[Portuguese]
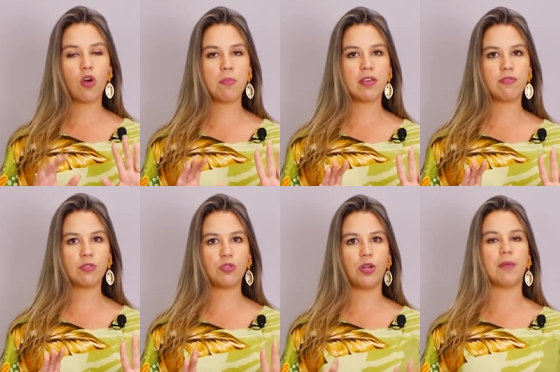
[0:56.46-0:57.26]
Como que
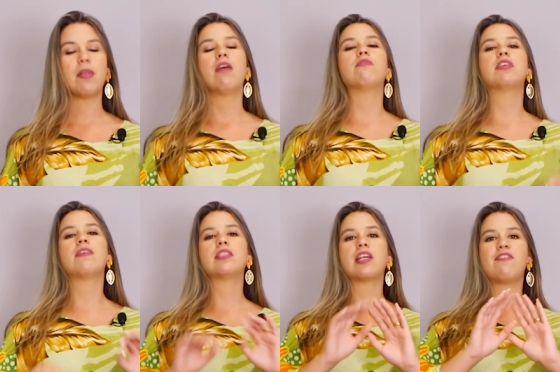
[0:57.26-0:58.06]
funciona? Você
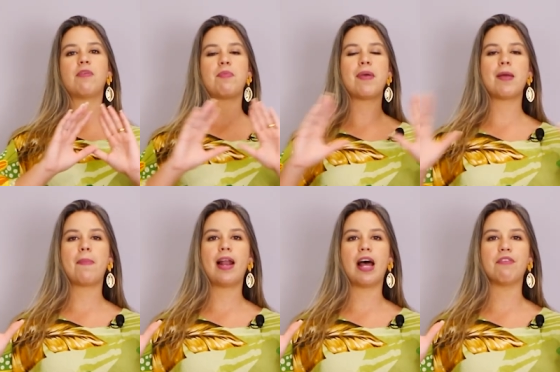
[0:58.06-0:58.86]
vai escrever a primeira
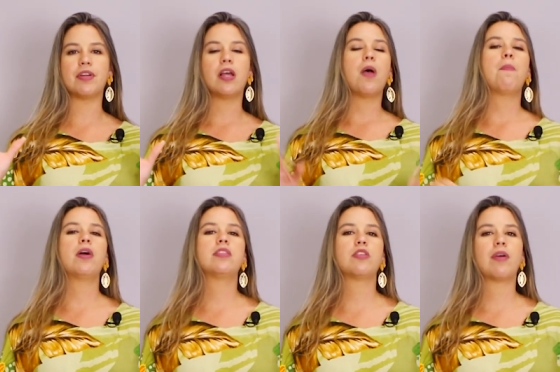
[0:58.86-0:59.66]
palavra.
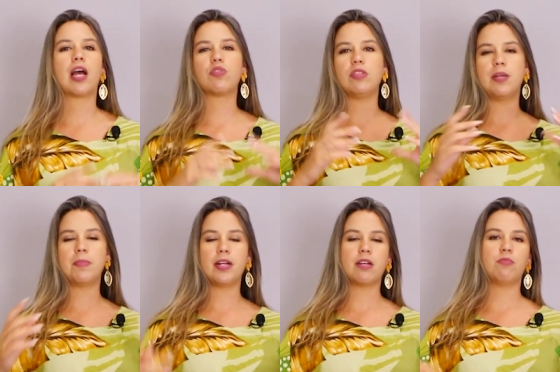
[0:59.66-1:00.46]
Pode ser na cartolina
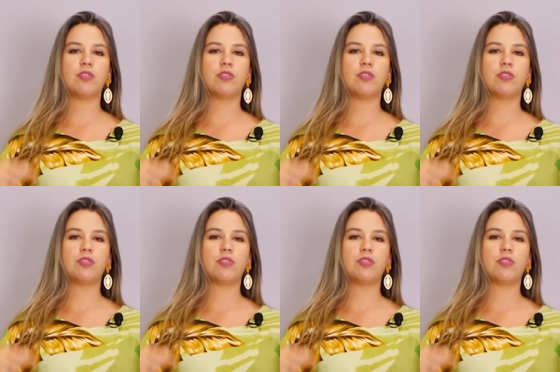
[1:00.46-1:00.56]
branca